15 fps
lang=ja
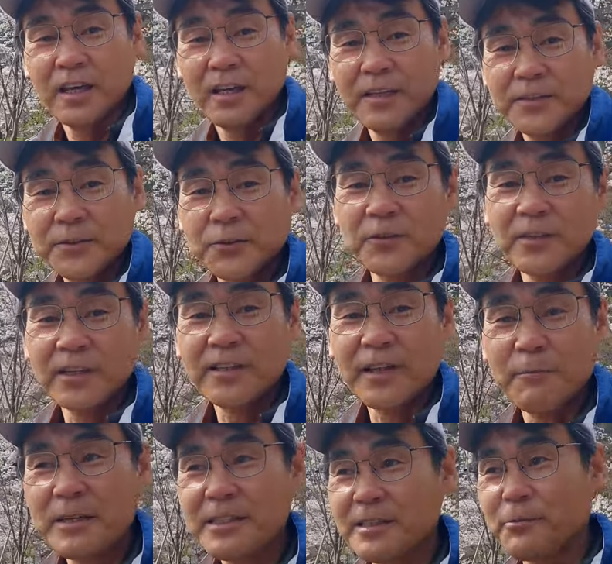えちょっとね
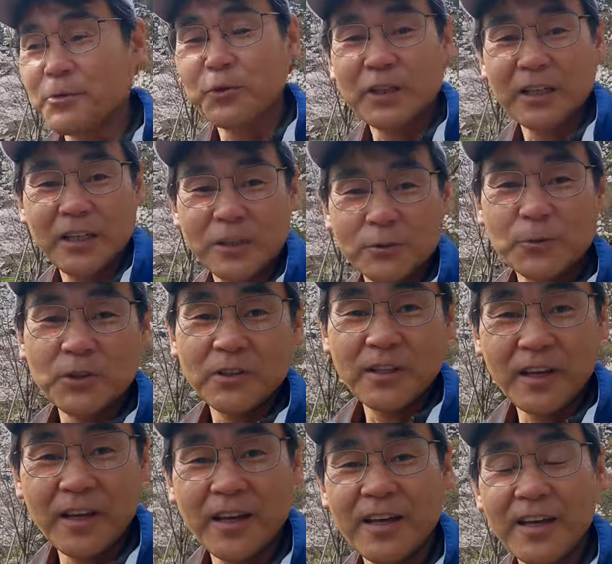試してみようかなと思っ
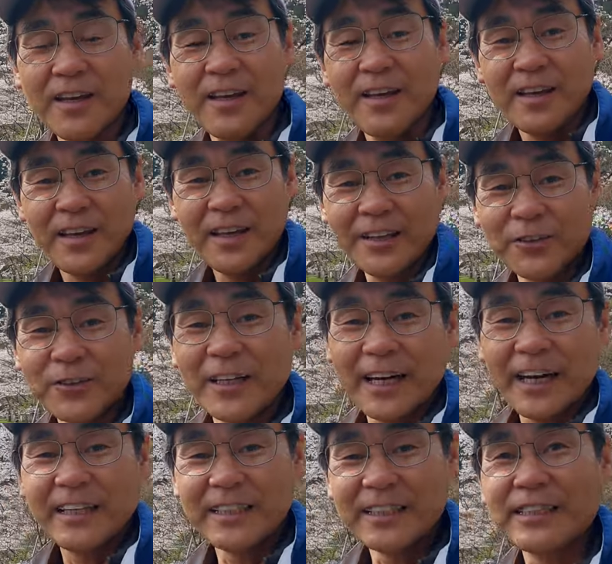て、え今回
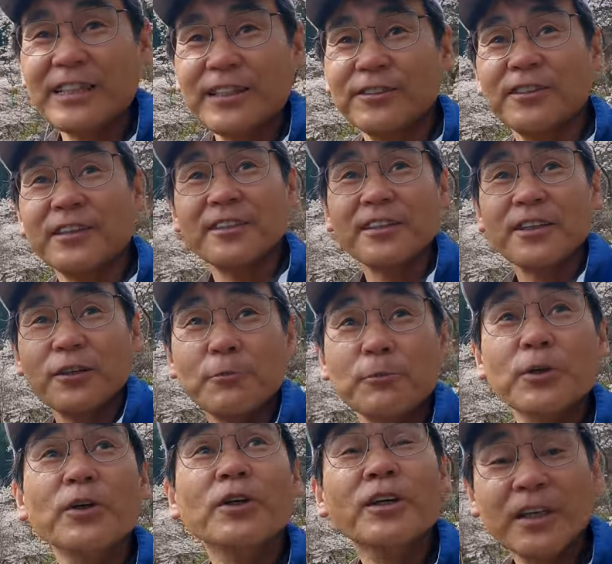入ってきてるんですけれど
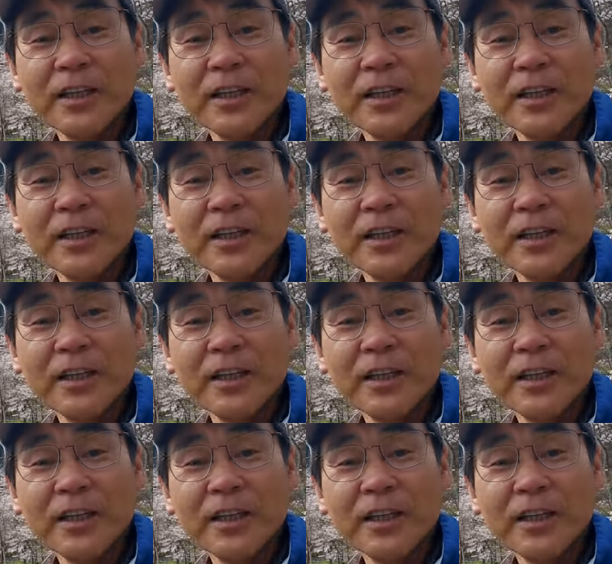も、